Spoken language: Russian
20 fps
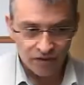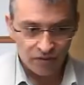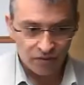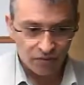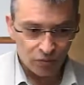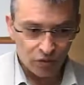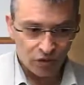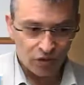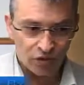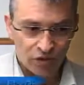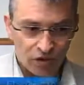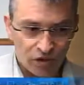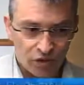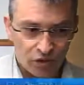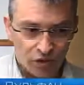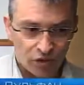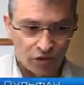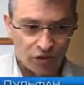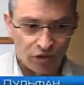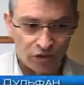сегодня
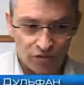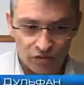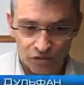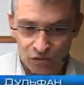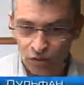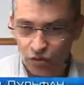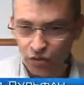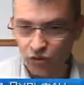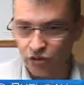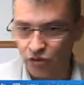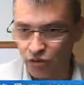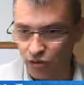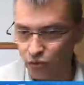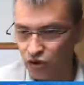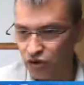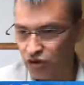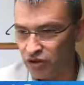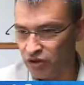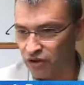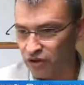еще существуют
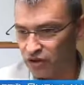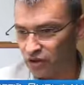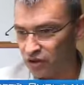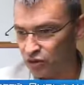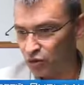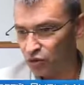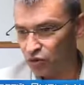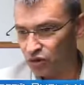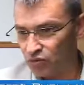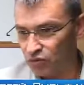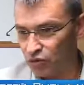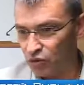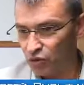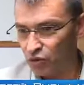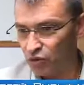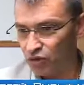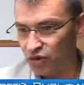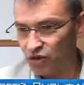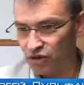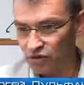случаи, когда кто-то
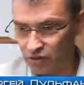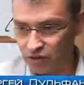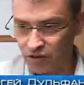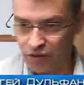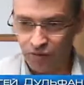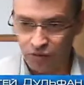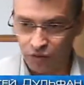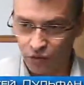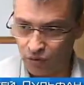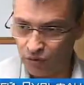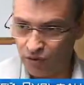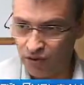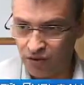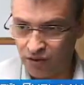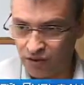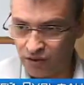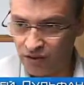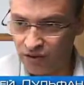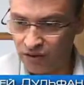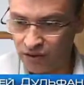выходит не в этой
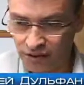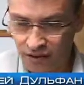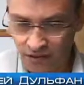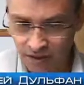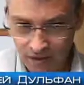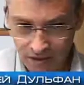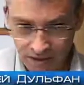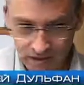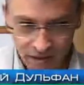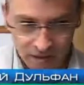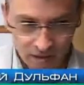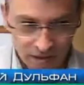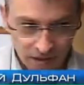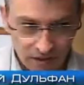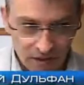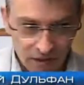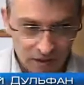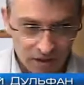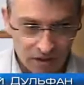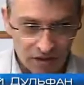форменной э,
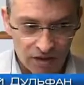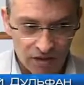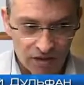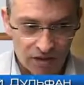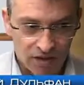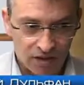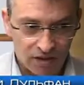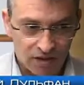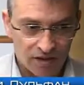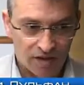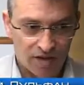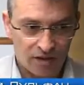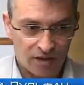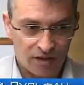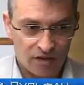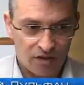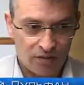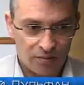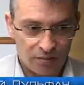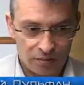одежде, для нас
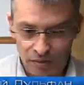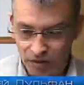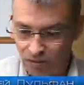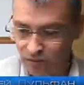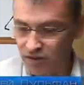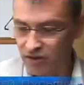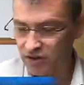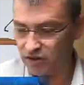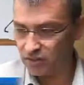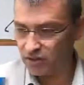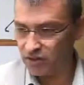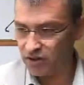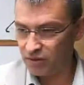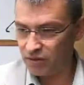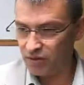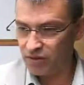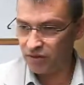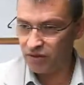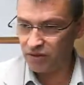это ЧП, мы разбираемся с